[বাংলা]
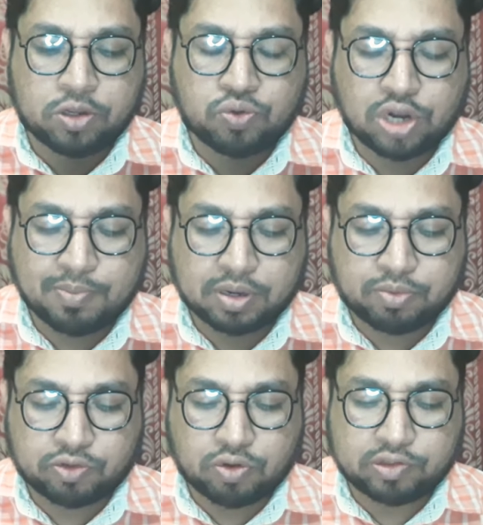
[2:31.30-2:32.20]
ষোলো নম্বর
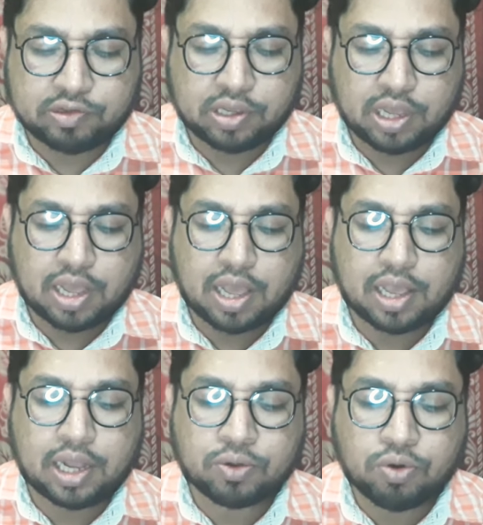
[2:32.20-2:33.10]
প্রশ্ন হচ্ছে
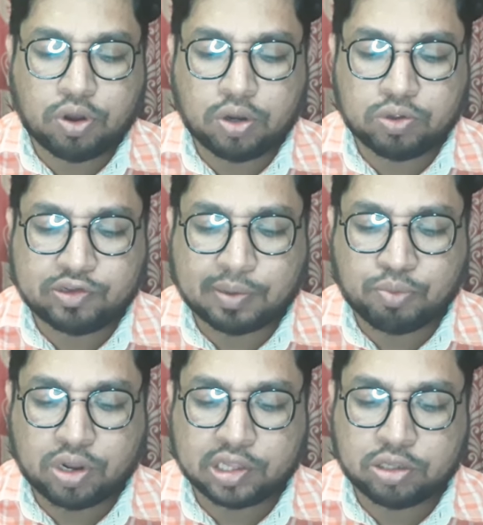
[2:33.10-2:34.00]
অ্যালকোহল ও
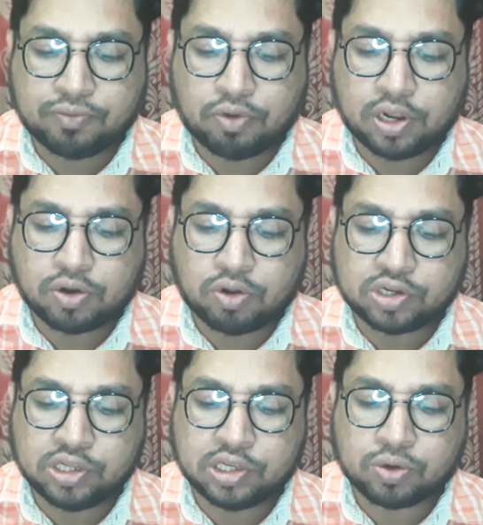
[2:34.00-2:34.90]
জাম্বুরা জাতীয় ফলের
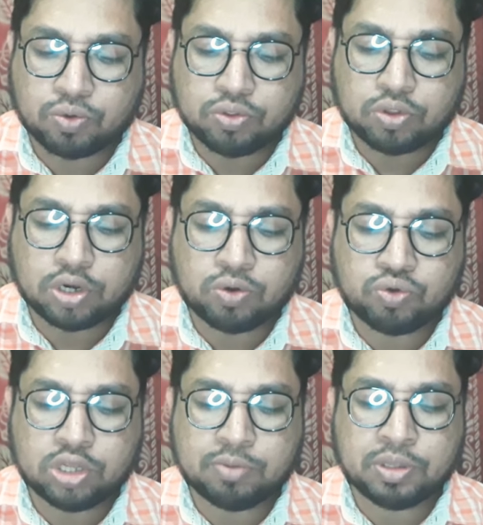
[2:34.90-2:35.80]
রস নিচের কোন ধরনের
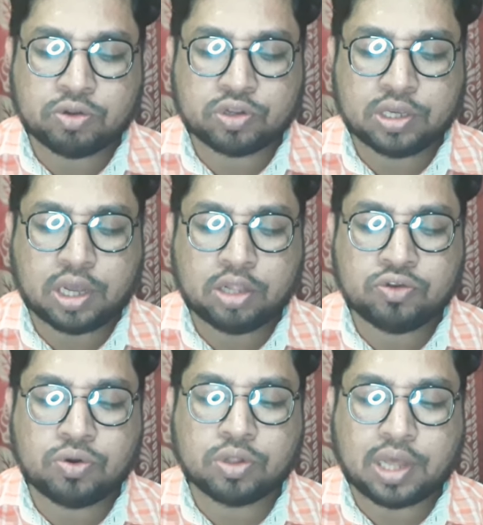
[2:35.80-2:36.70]
ওষুধের মিথস্ক্রিয়ার
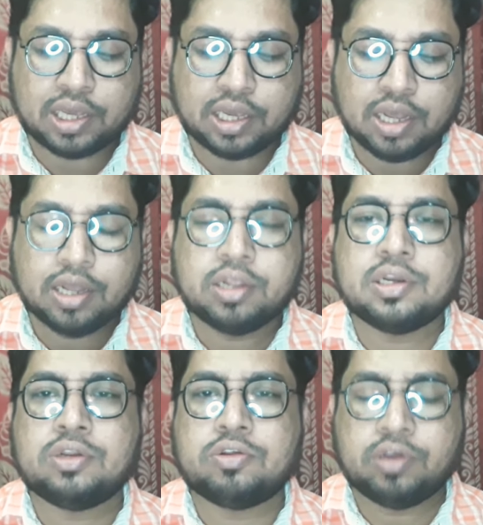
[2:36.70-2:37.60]
জন্য দায়ী
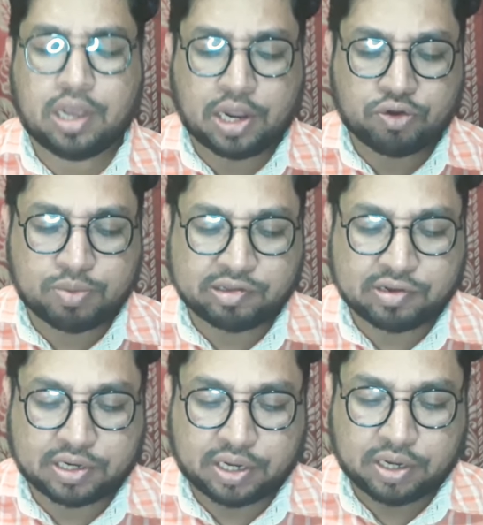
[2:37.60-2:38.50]
সেটা হচ্ছে
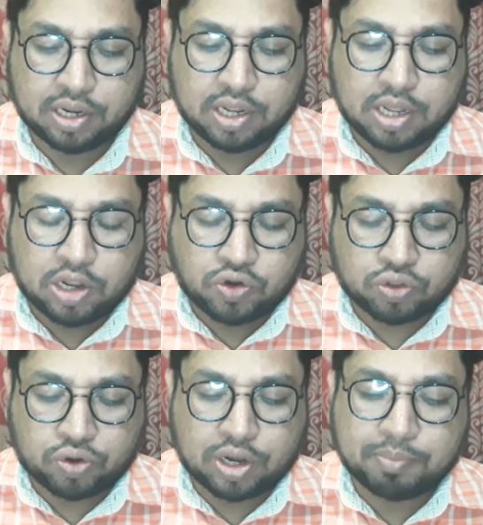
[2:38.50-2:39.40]
অ্যাটোরবাস্টাটিন
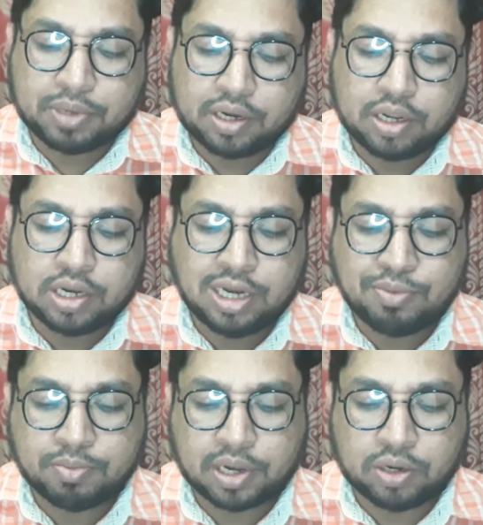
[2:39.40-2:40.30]
সতেরো নম্বর
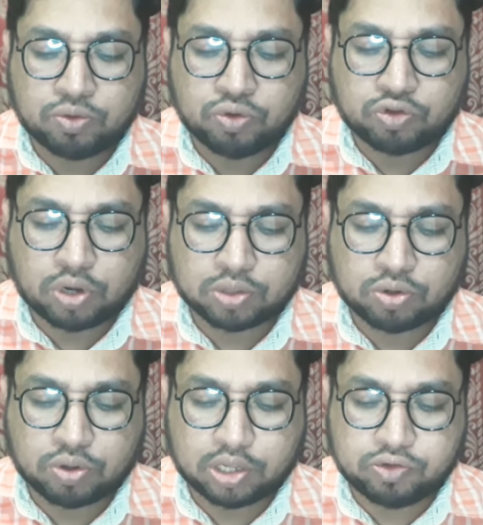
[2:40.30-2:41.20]
নিম্নমানের ওষুধ
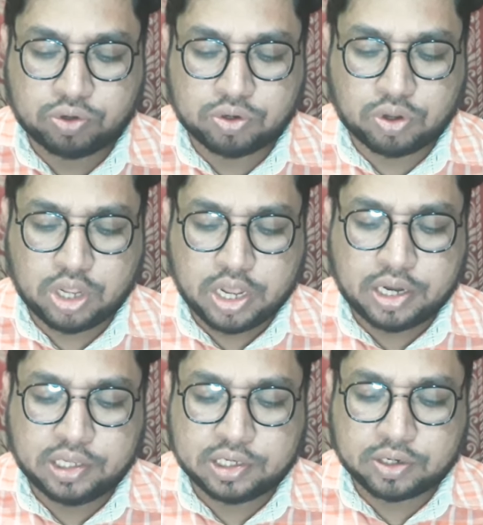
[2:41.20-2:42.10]
শনাক্ত করার জন্য
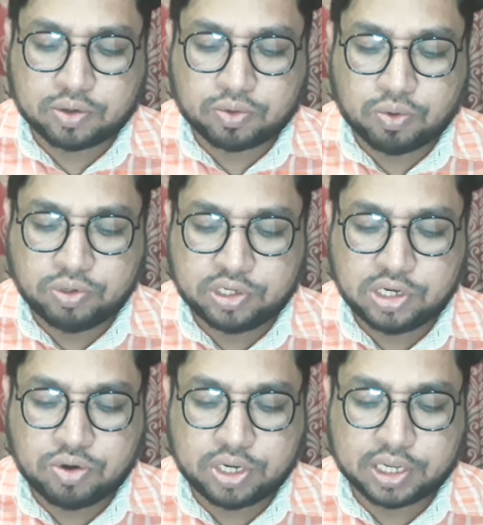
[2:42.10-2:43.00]
নিচের কোন
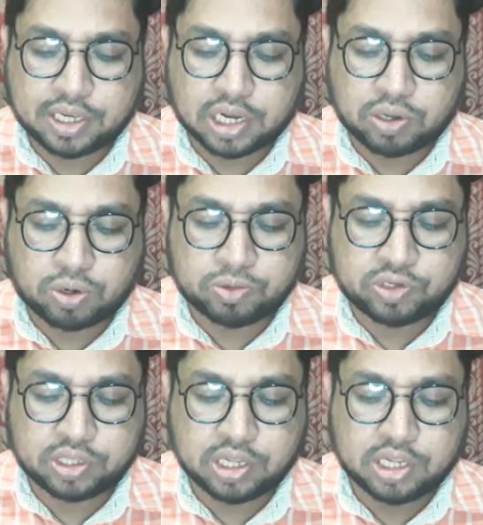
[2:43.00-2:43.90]
চিহ্নটি খেয়াল করা
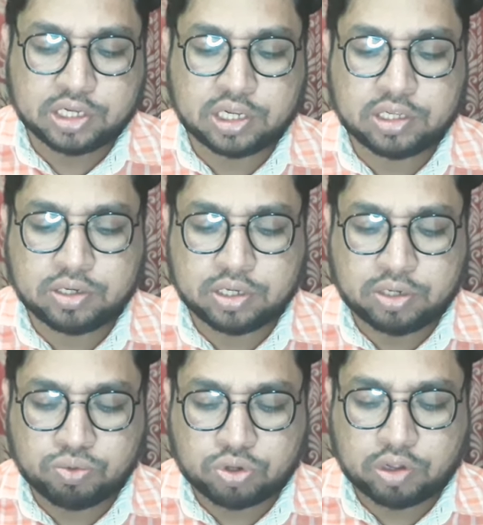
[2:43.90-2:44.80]
উচিত সেটির
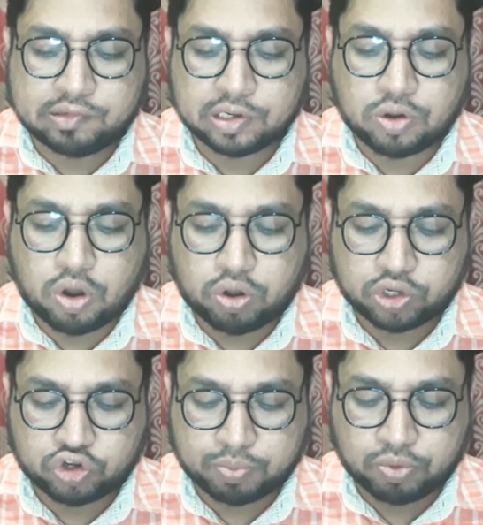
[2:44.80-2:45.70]
এটির উত্তর হচ্ছে ঘ
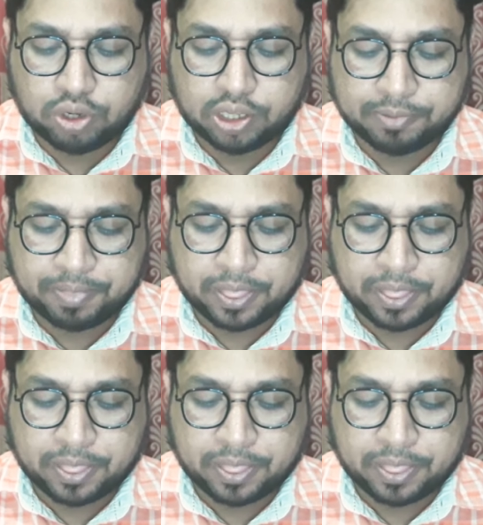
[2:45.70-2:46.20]
সবগুলি